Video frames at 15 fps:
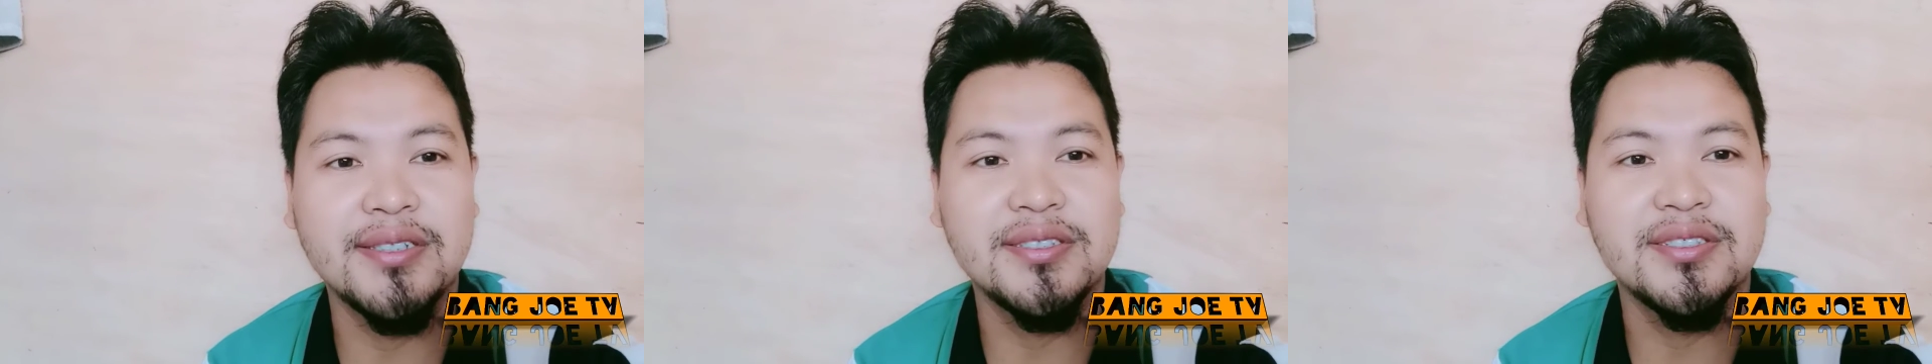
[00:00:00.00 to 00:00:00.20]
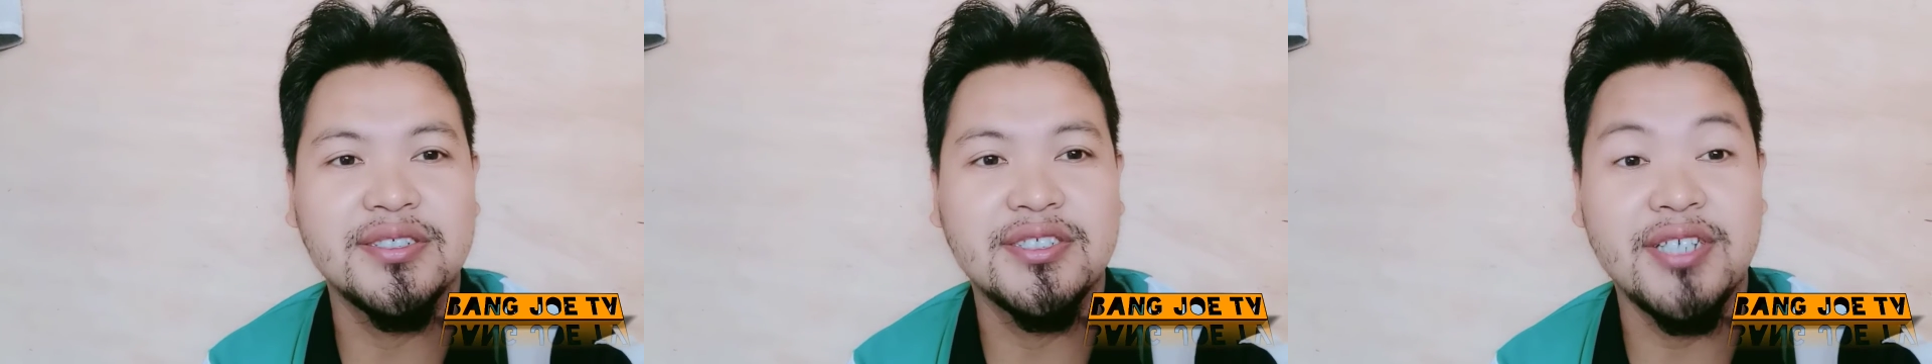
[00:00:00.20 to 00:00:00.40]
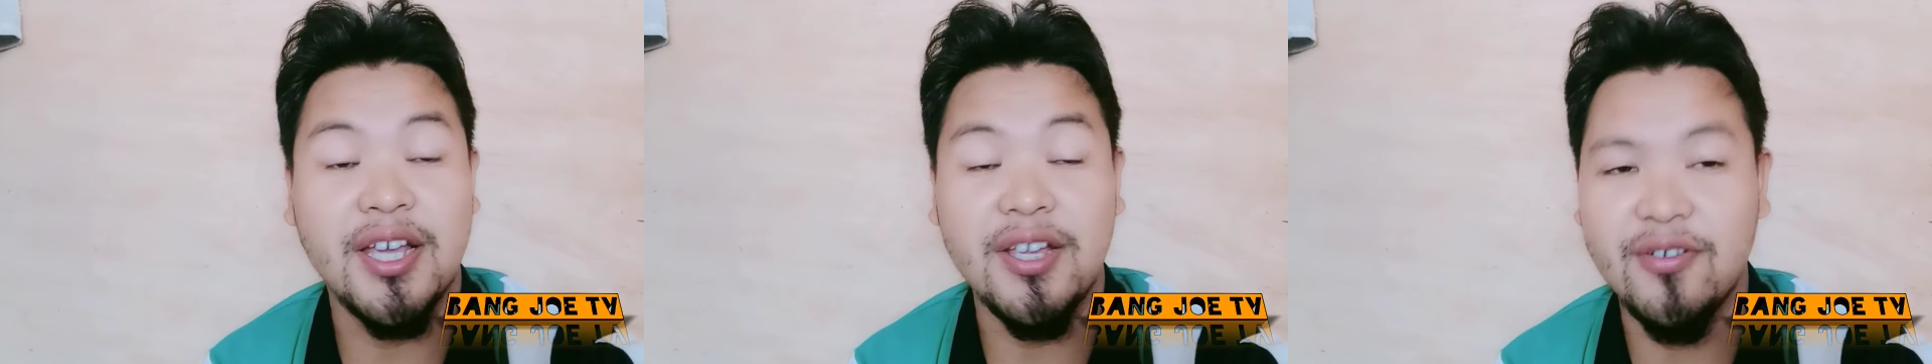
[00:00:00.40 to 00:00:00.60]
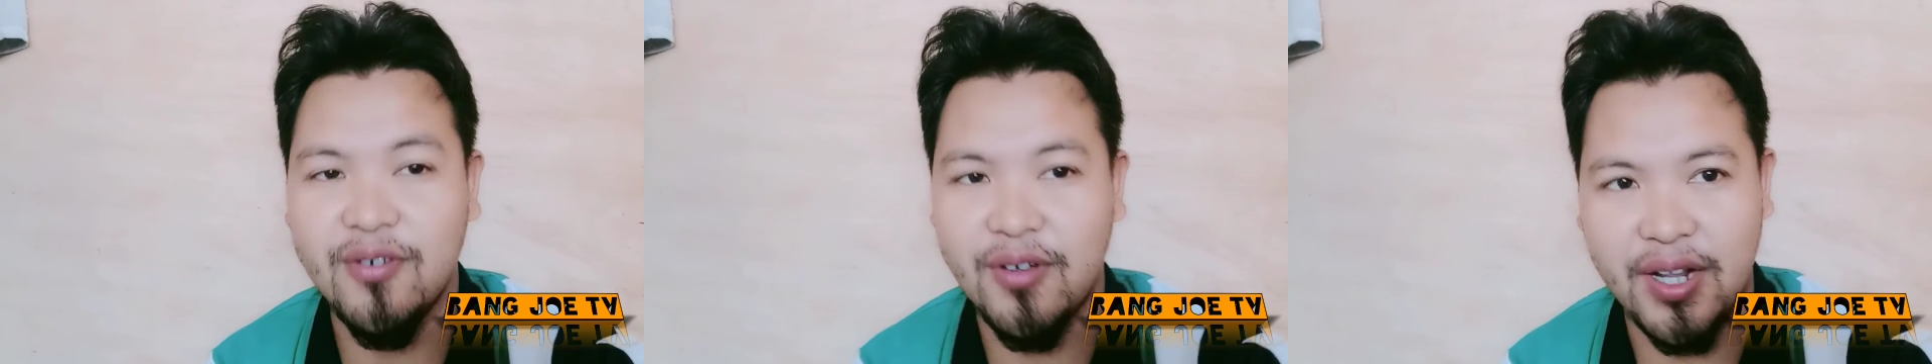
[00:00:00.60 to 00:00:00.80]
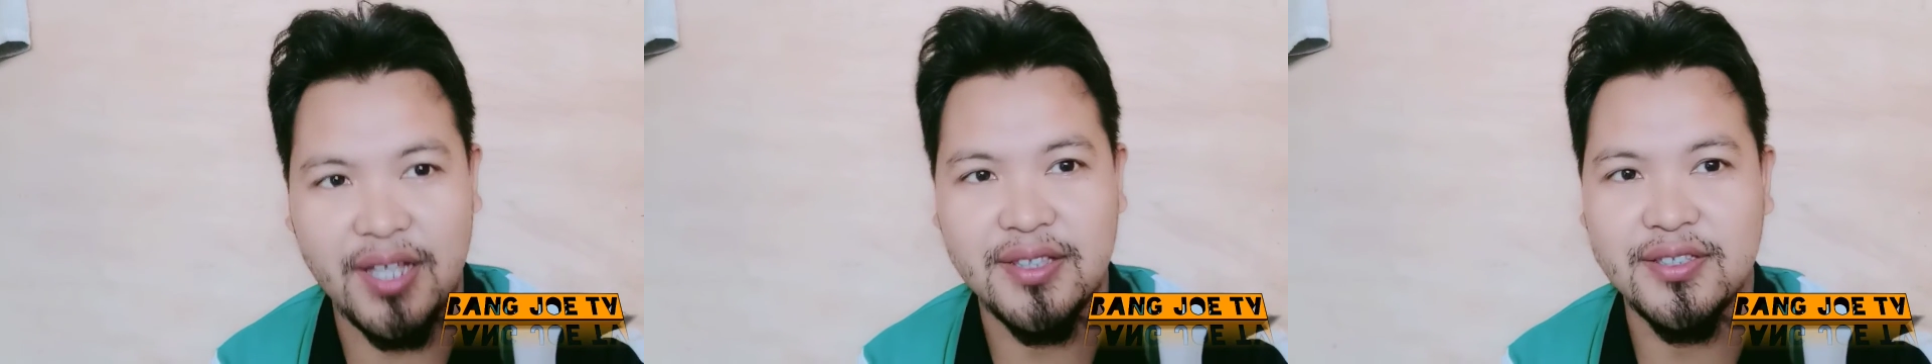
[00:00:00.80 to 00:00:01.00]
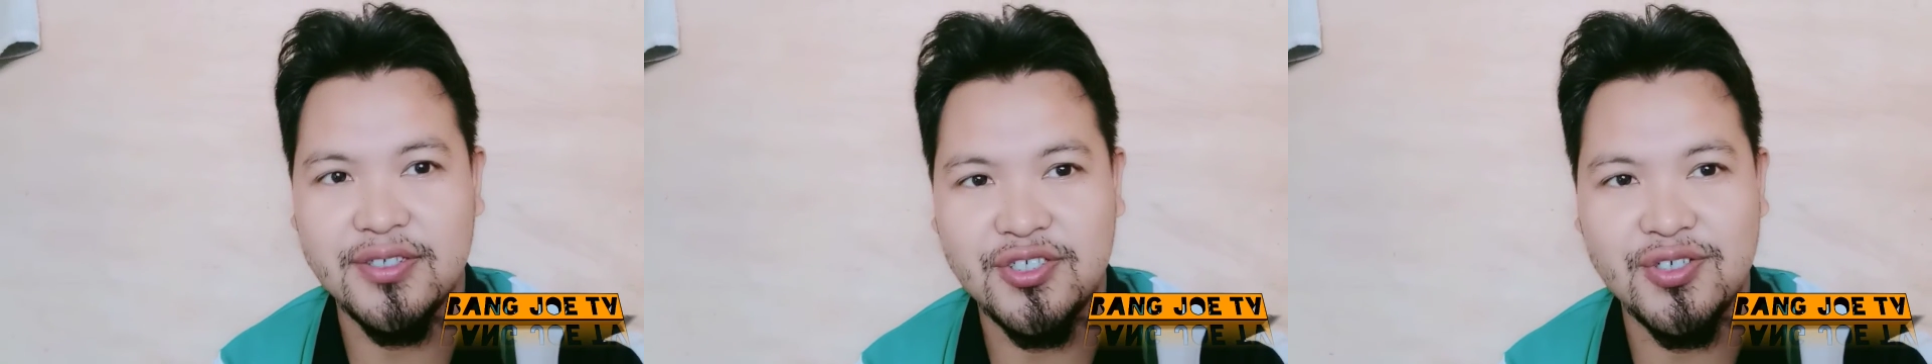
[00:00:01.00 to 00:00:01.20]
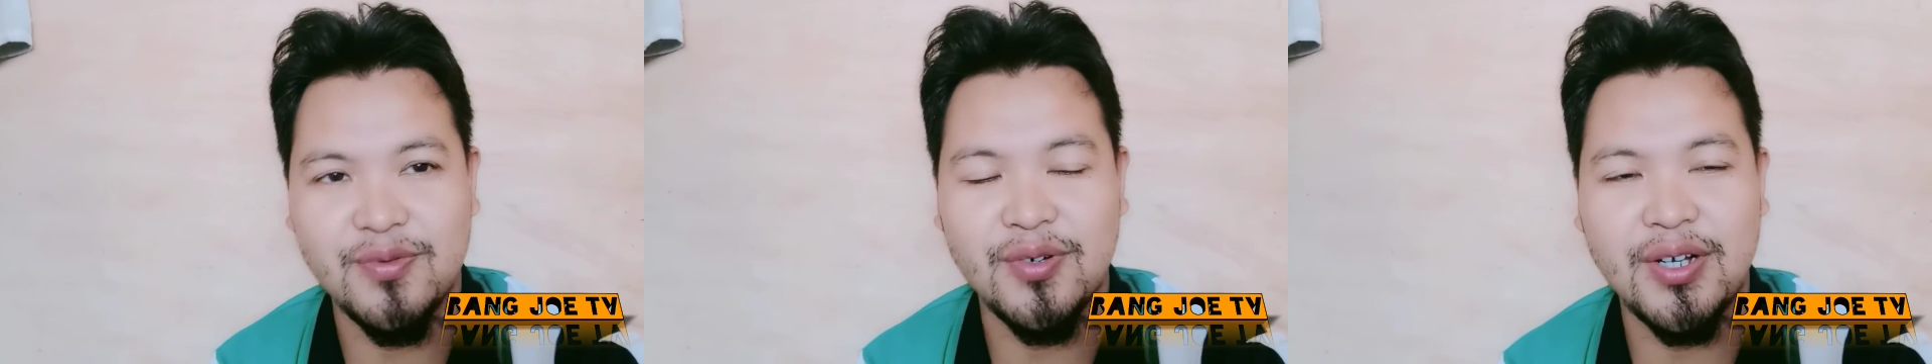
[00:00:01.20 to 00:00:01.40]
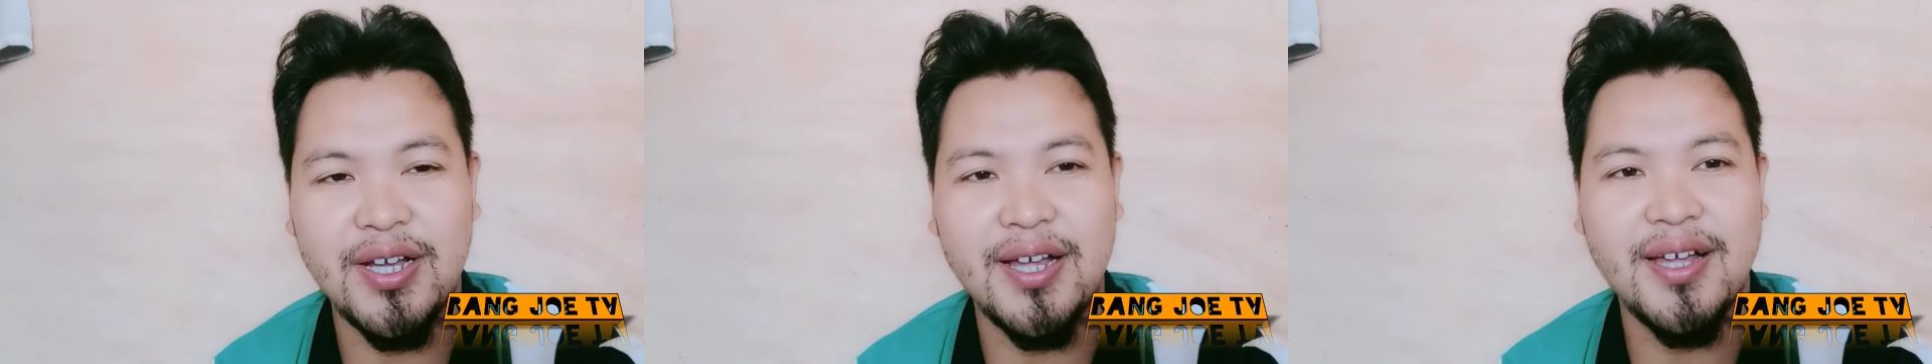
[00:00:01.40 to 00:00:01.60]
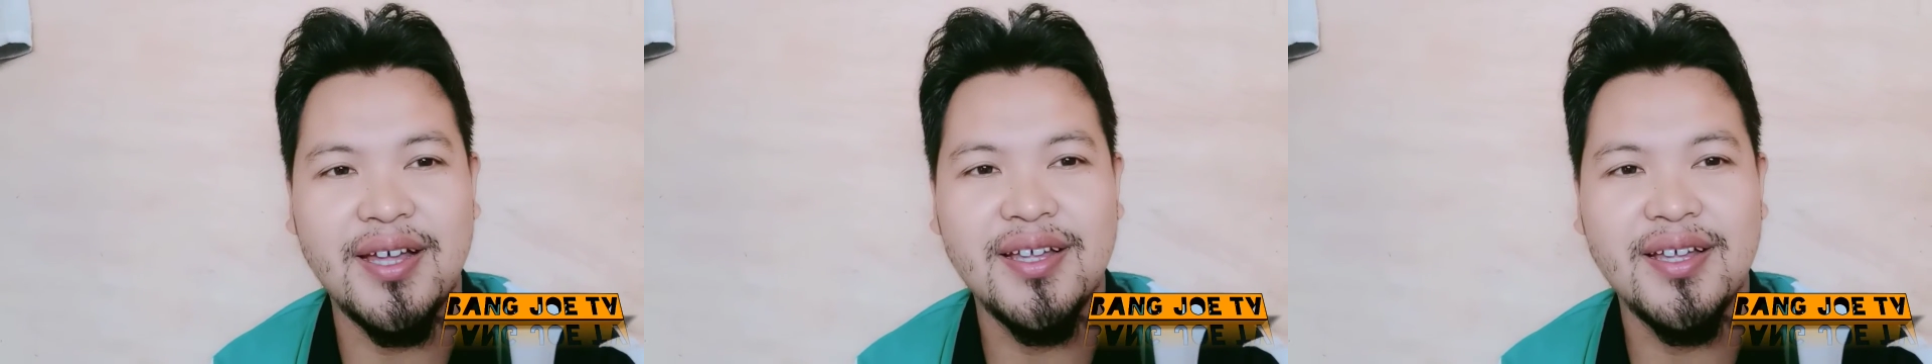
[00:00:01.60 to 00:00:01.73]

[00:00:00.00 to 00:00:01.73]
sayuran. Semoga